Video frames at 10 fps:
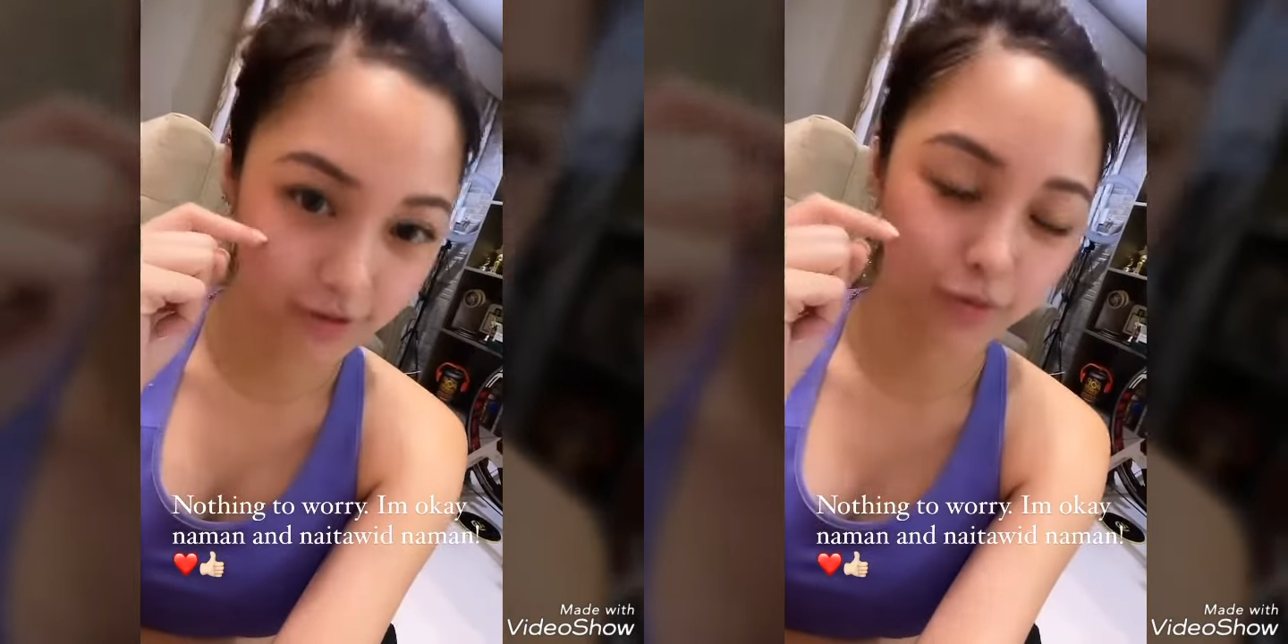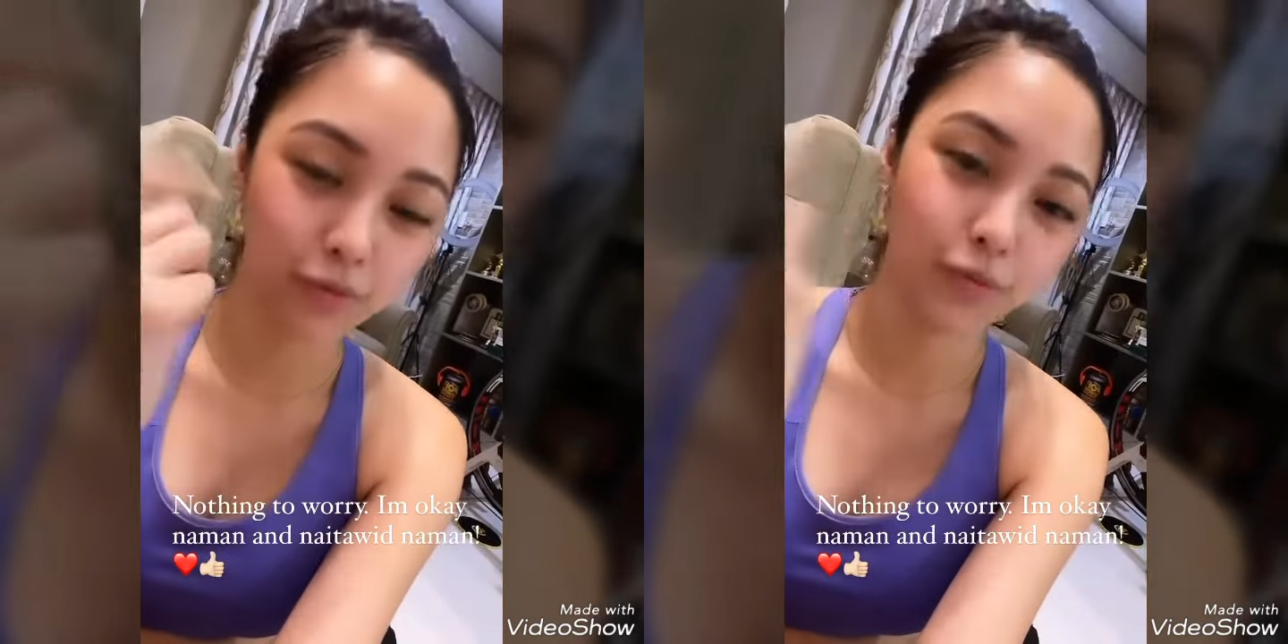
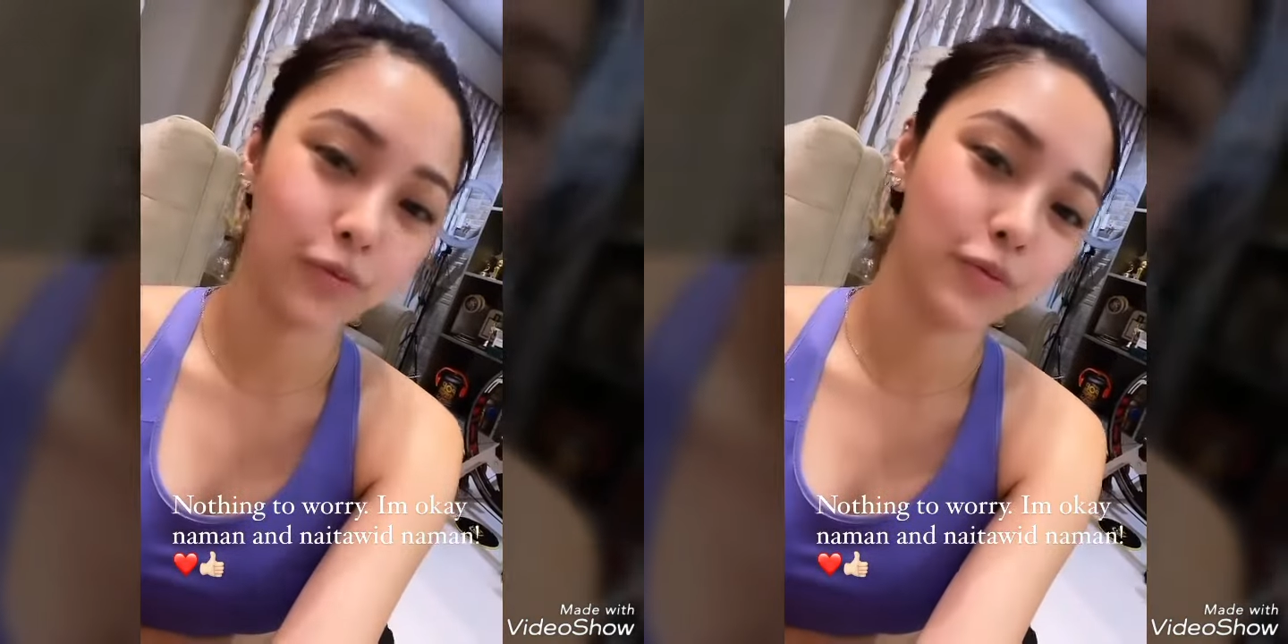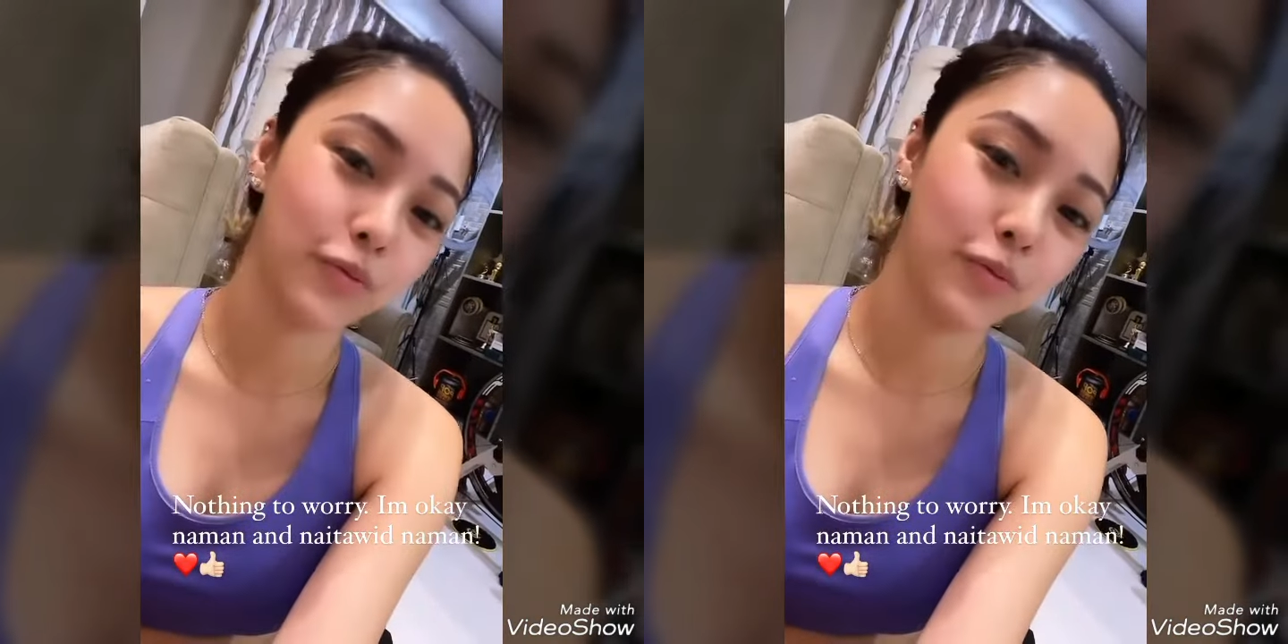So,
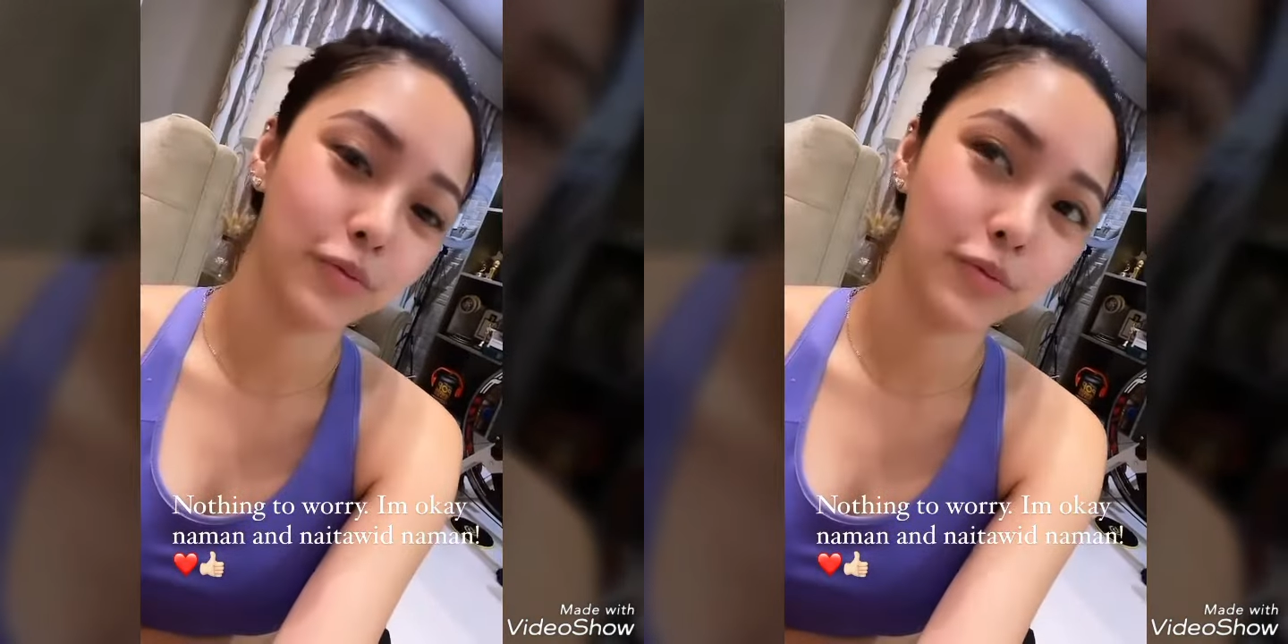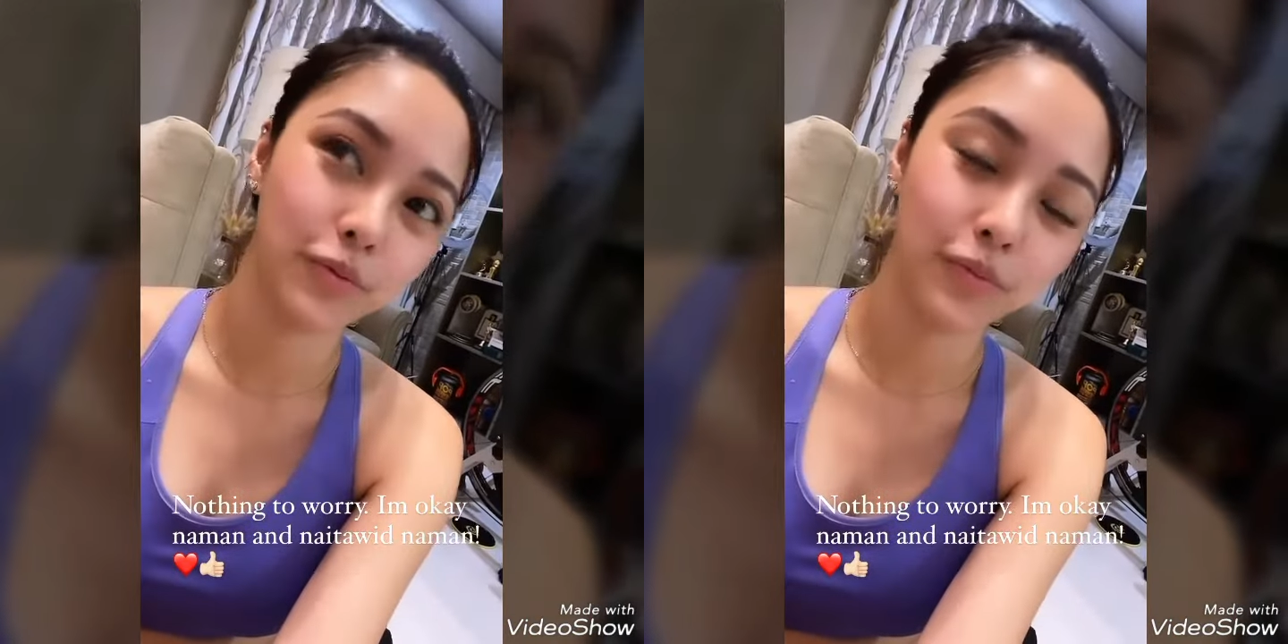
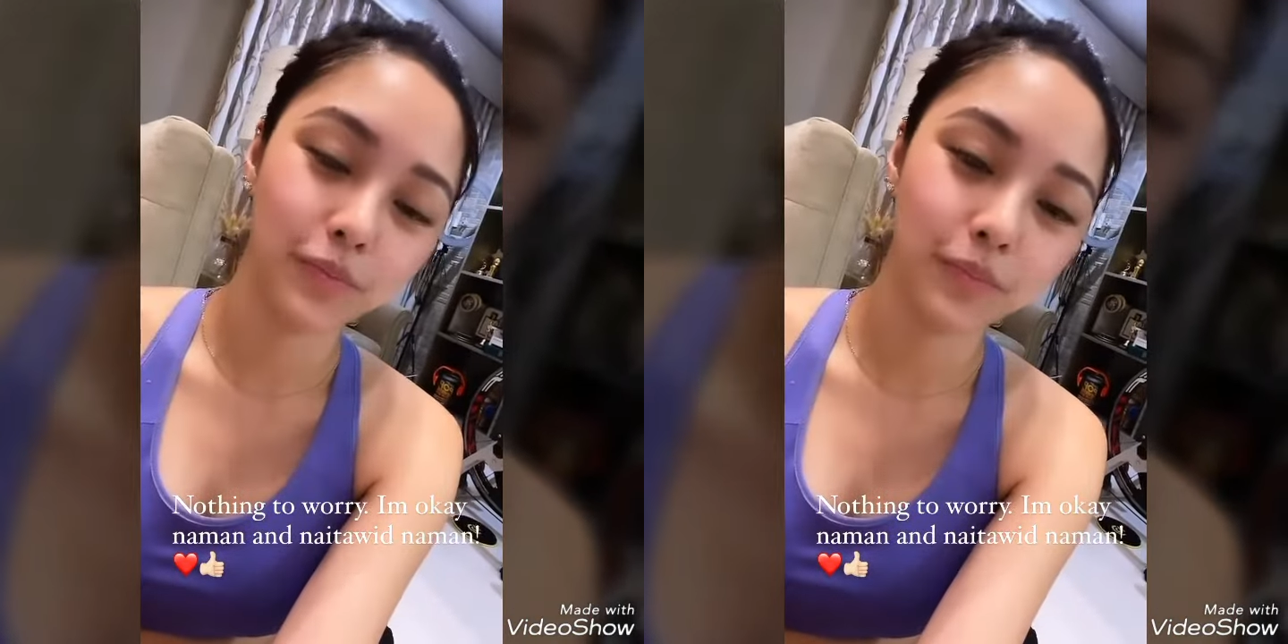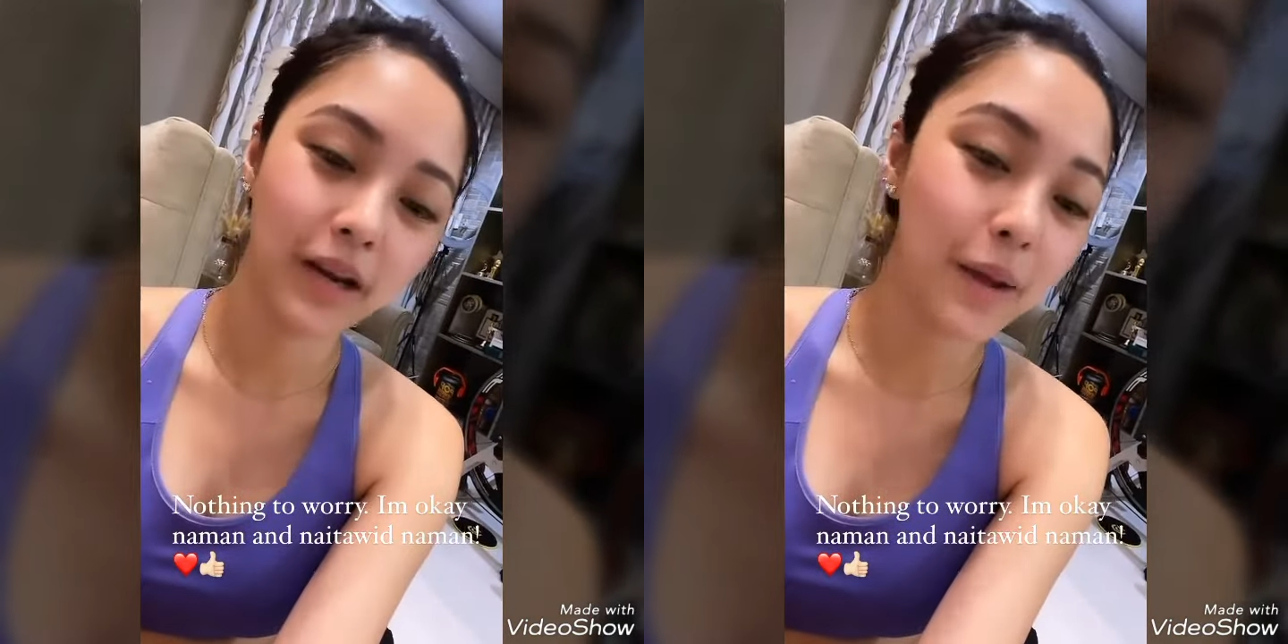
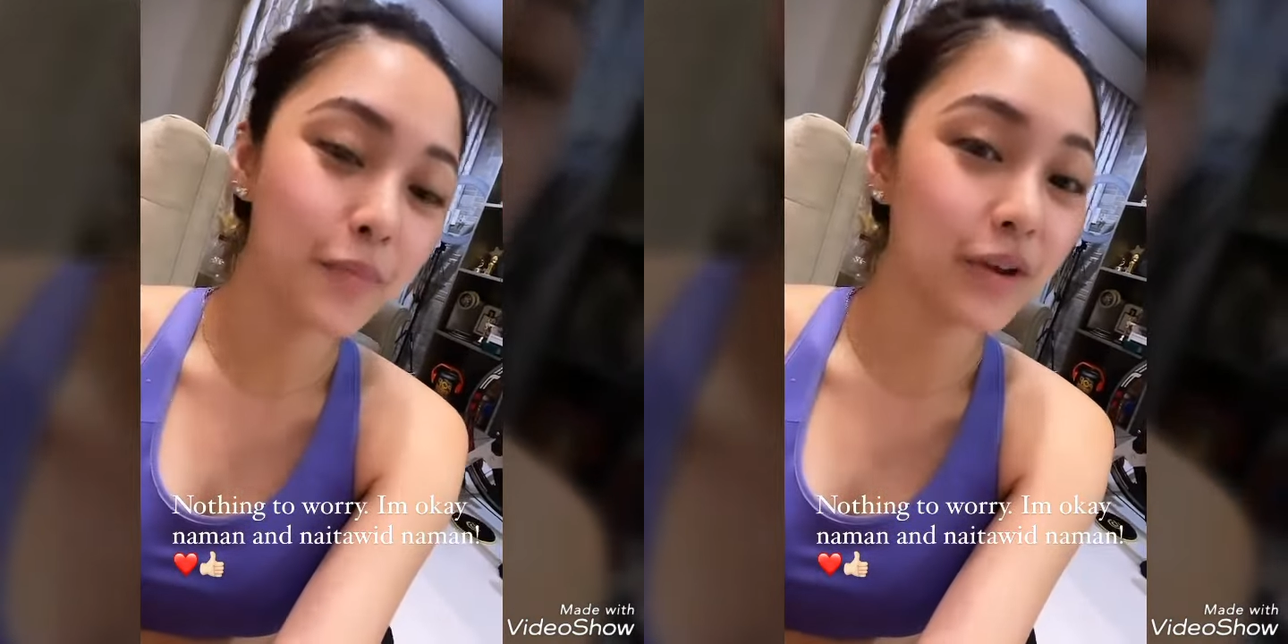but I'm